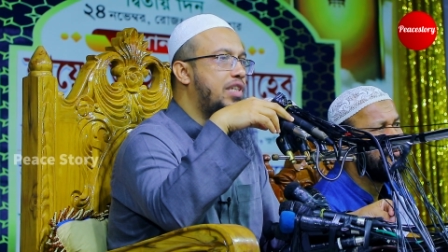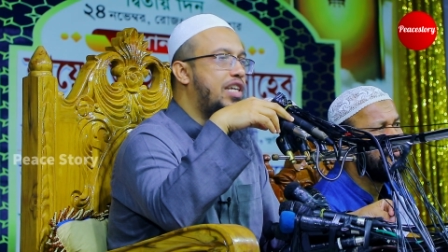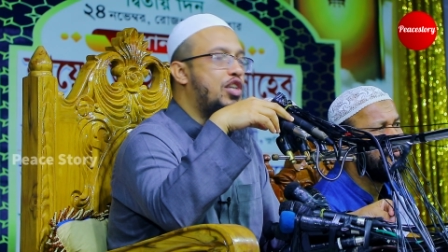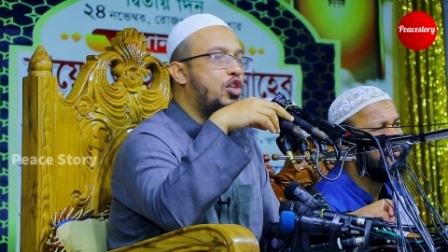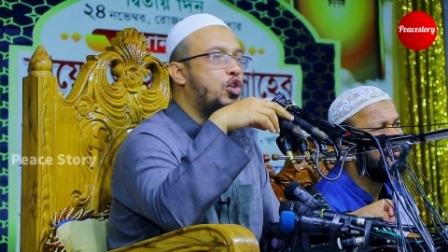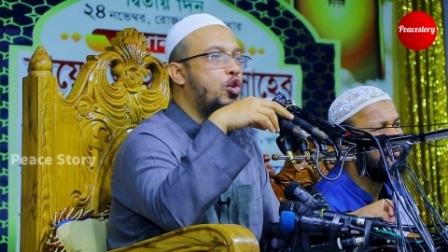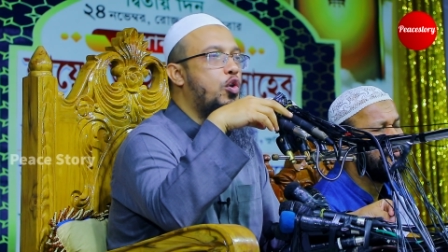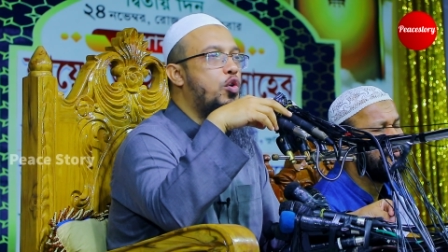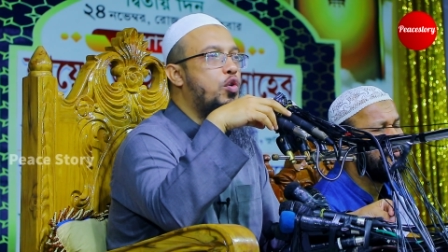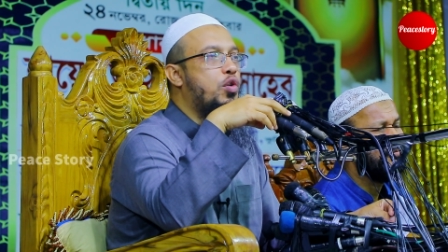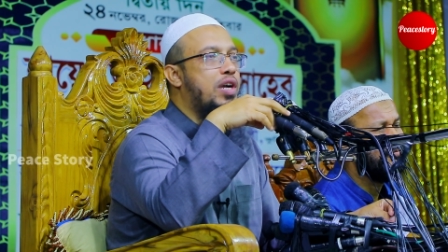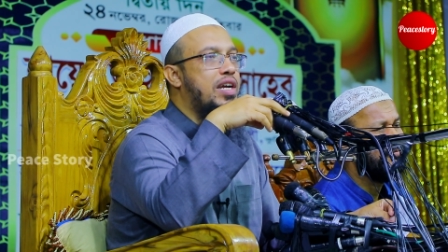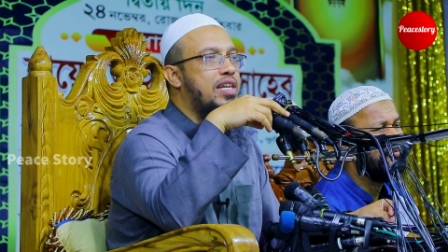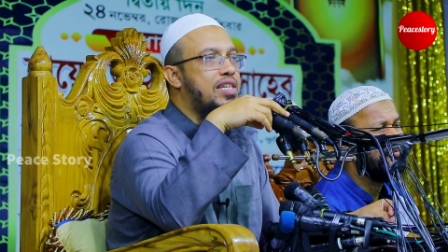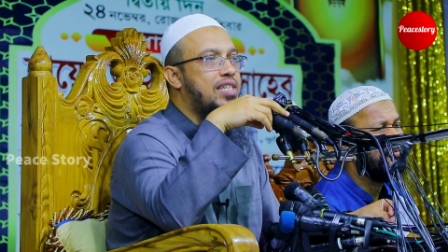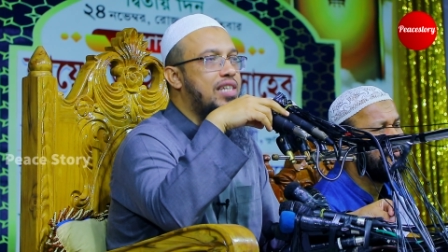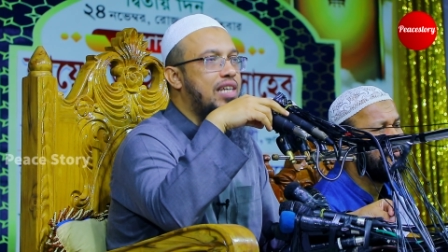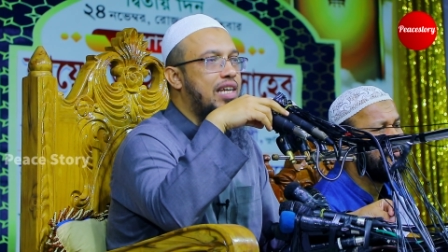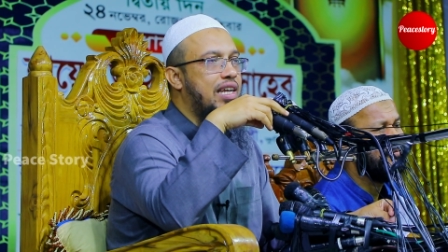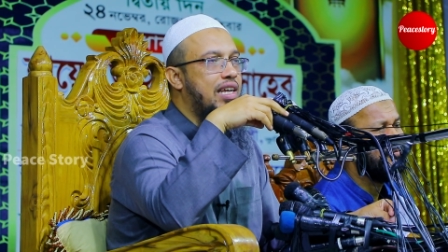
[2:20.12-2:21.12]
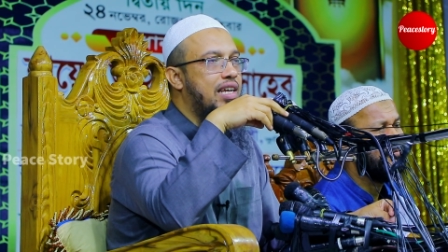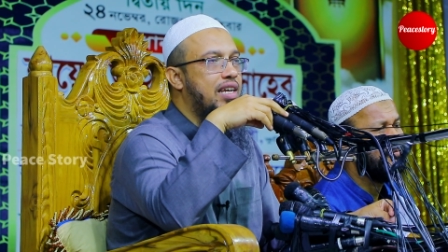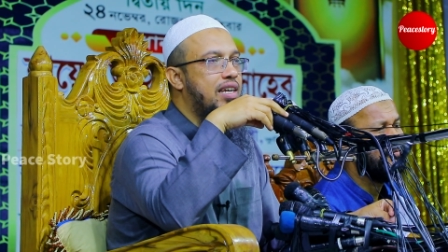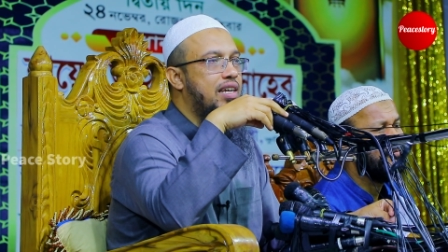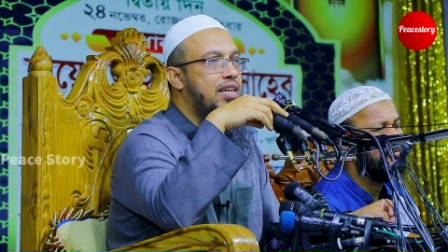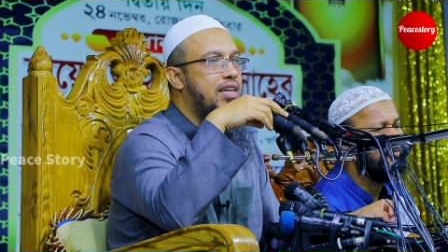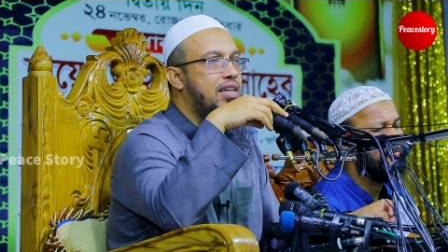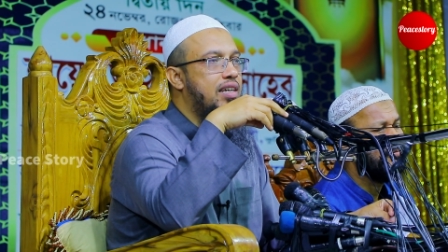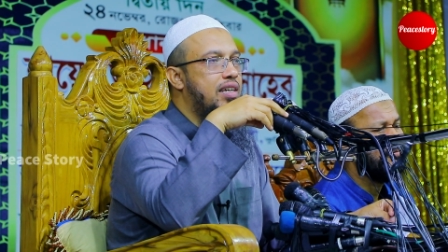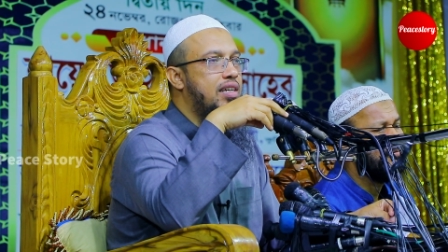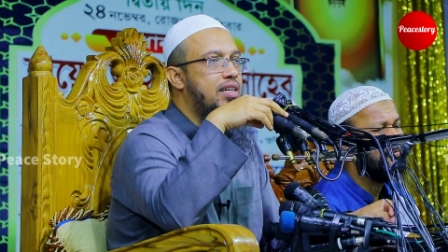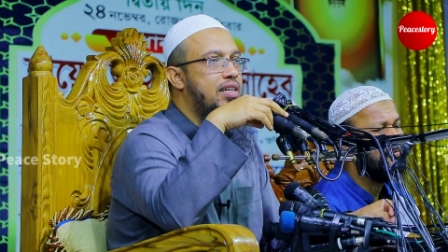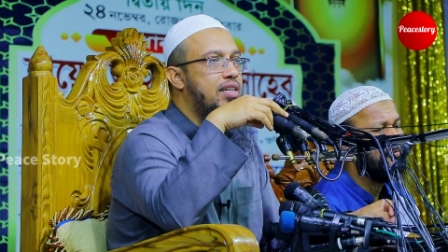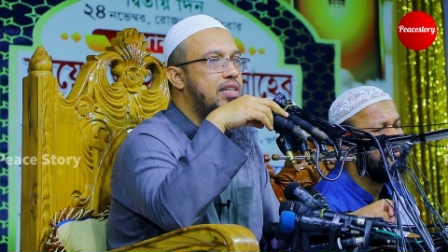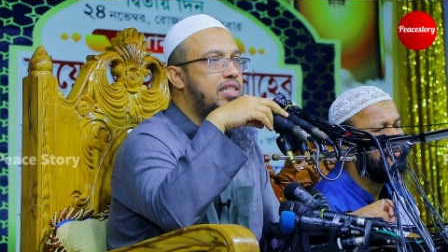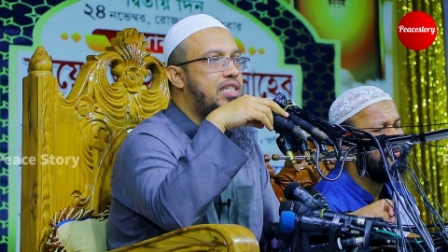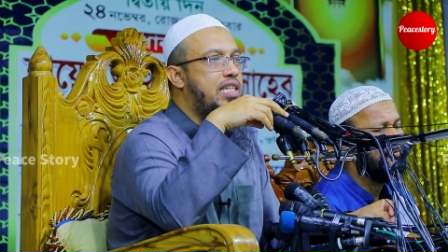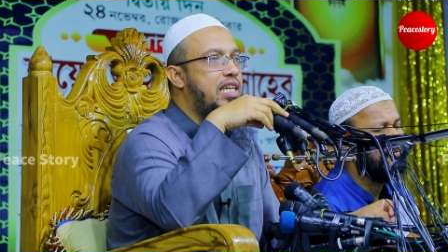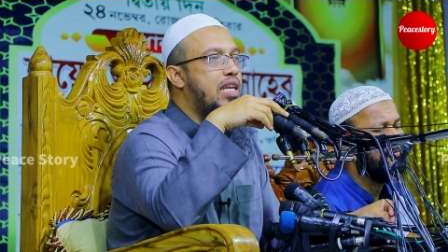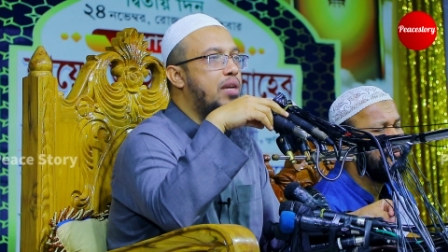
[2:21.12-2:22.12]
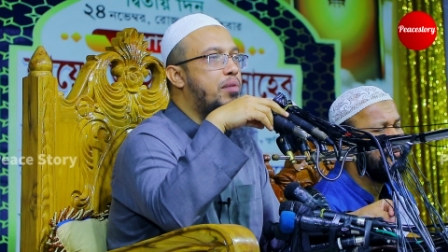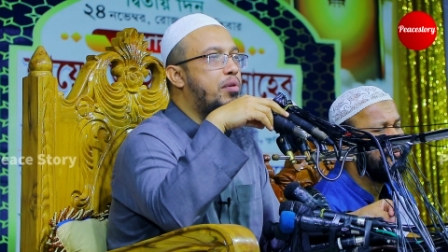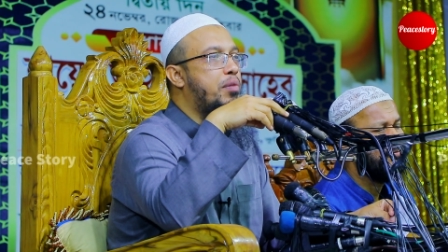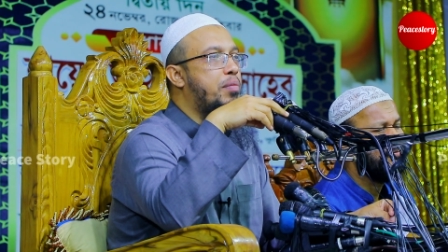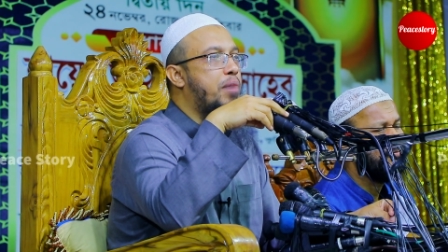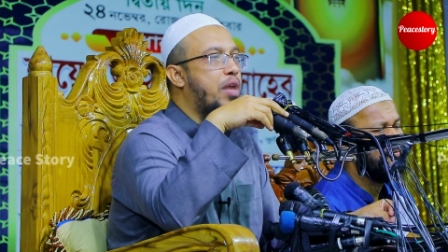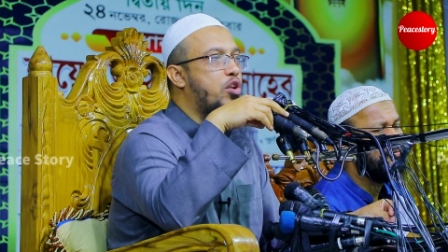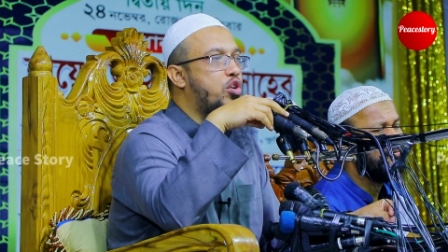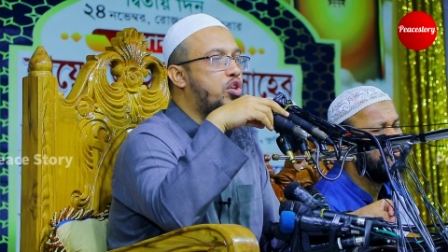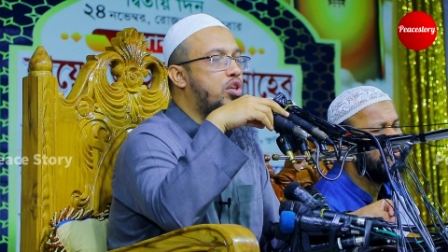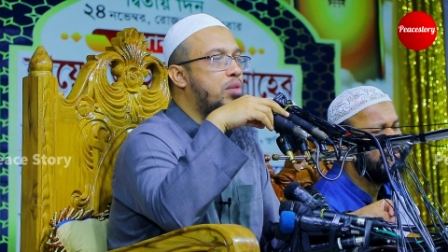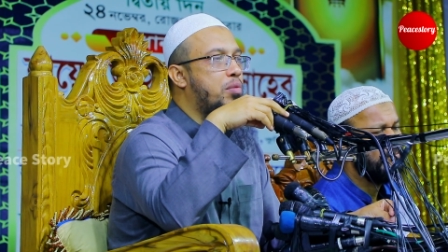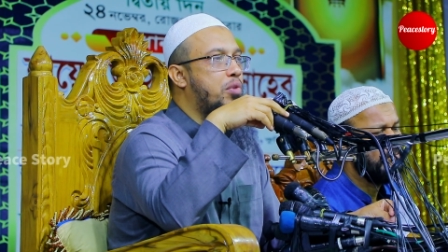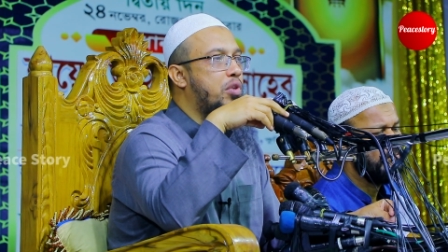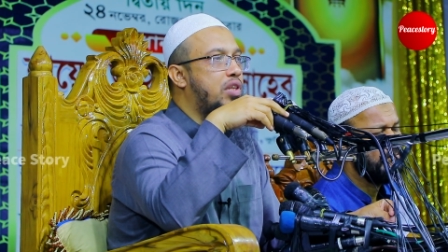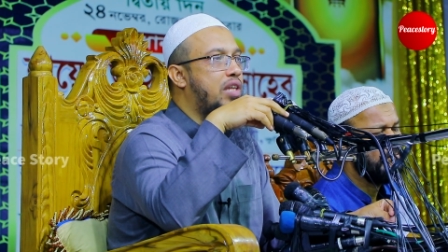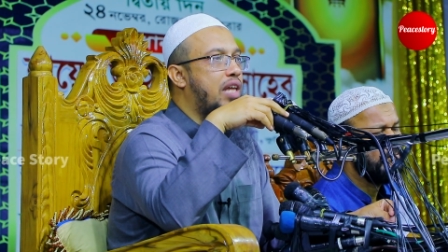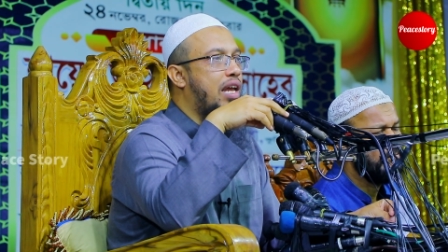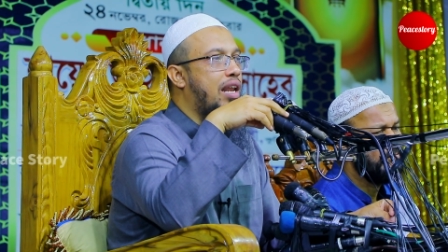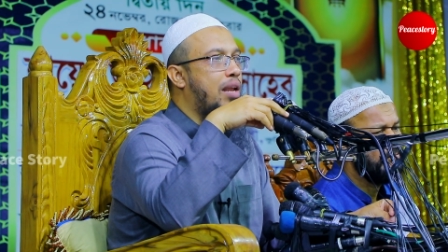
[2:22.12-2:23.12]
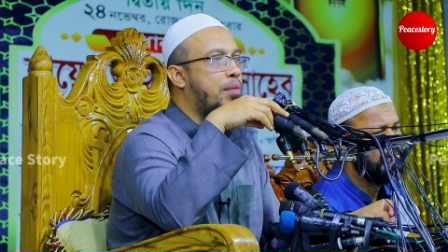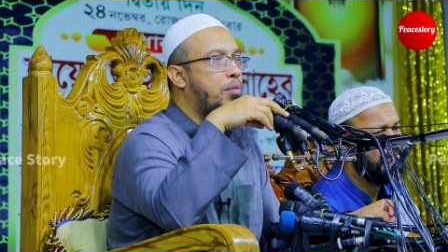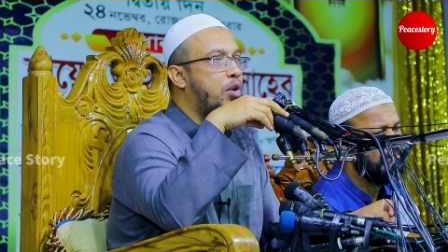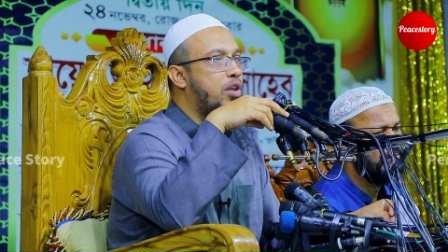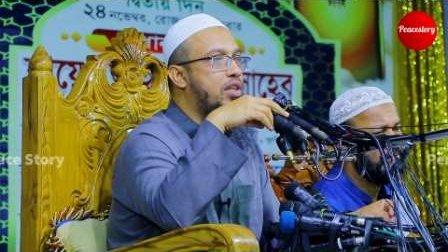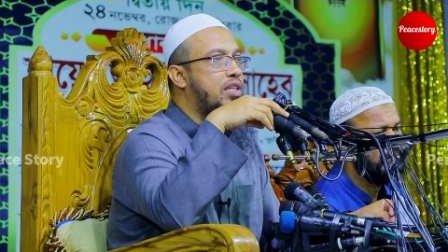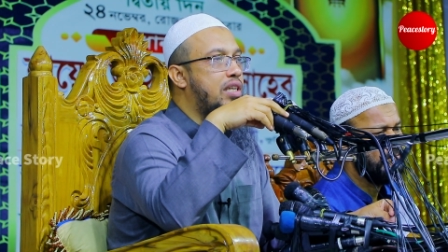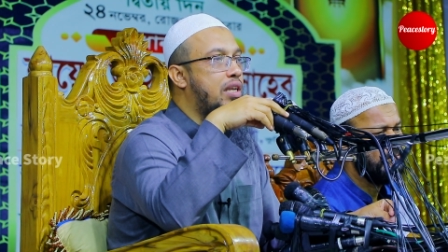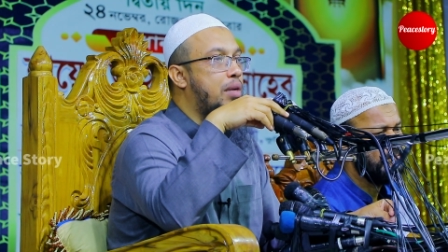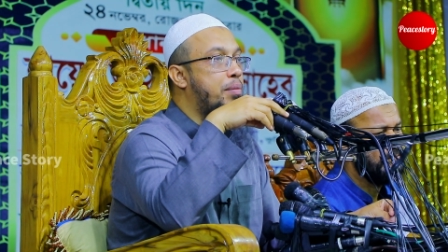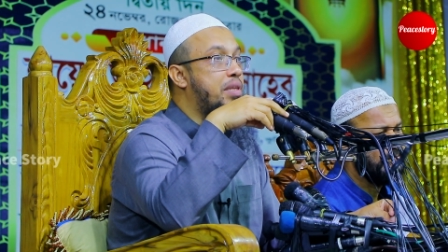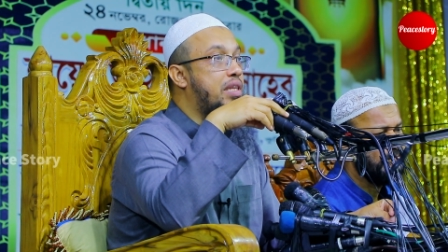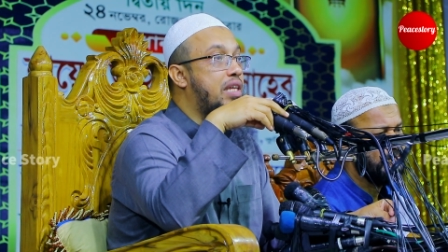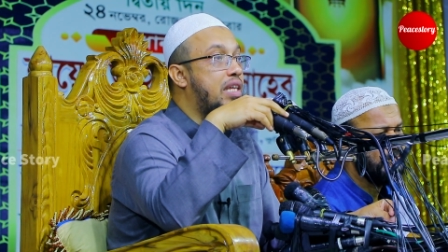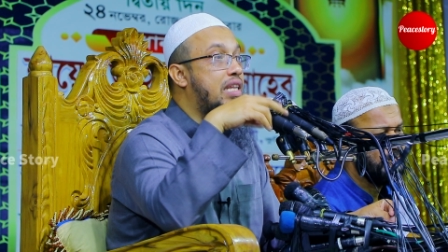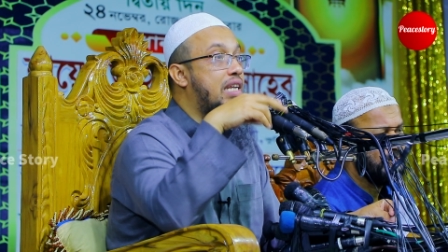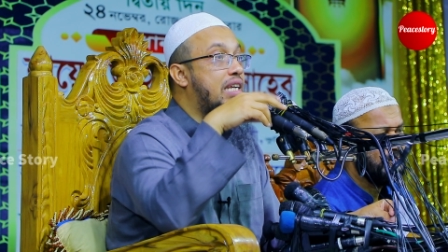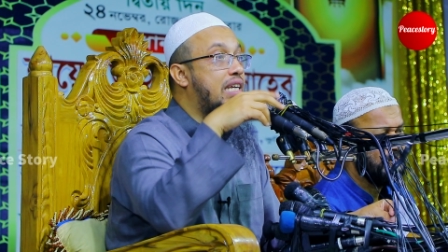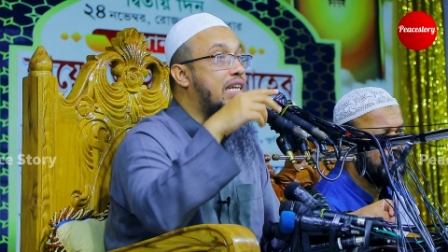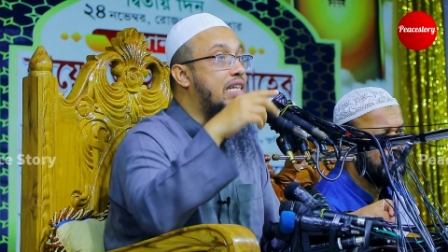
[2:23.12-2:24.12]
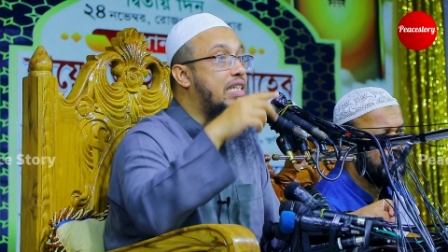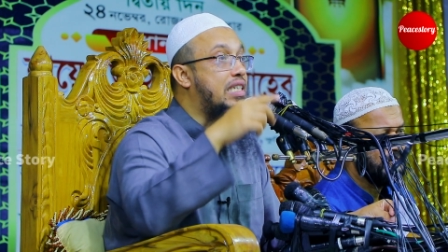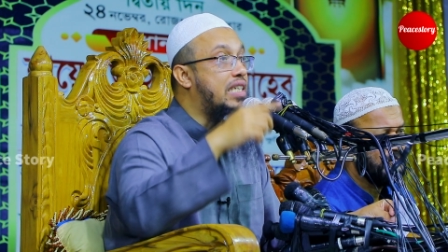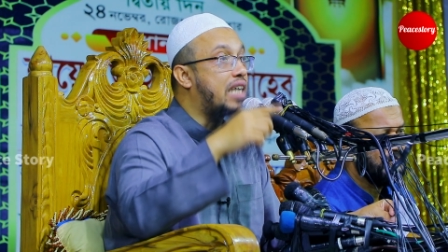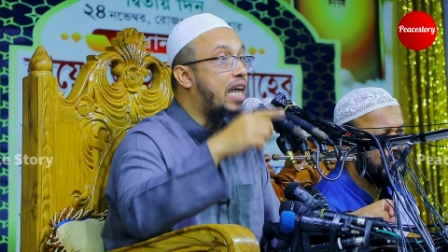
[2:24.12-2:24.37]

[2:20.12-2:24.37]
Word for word: কিছু লোক আছে জিন এবং মানুষের মধ্যে আল্লাহ বলেছেন আমি তাদেরকে